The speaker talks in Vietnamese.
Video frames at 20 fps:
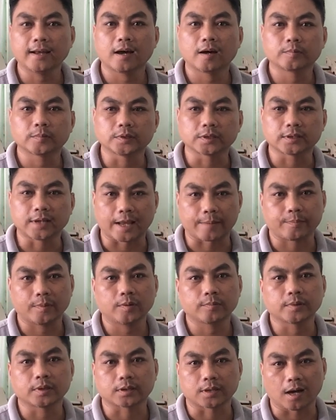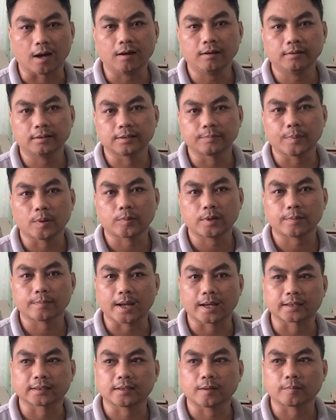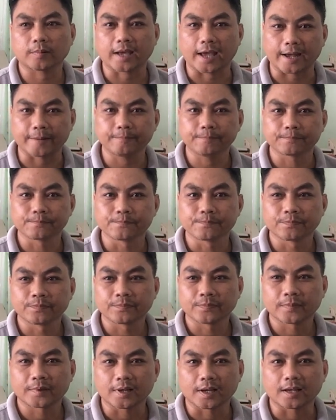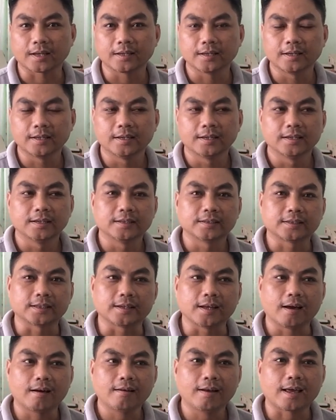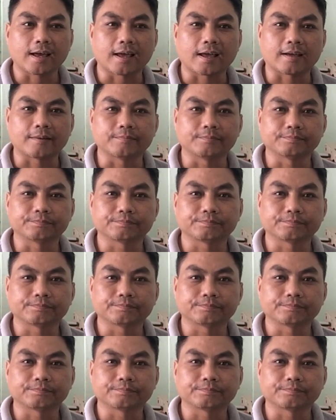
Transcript: nó không được đẹp, không được rõ, thì mong các bạn thông cảm. Thì đó là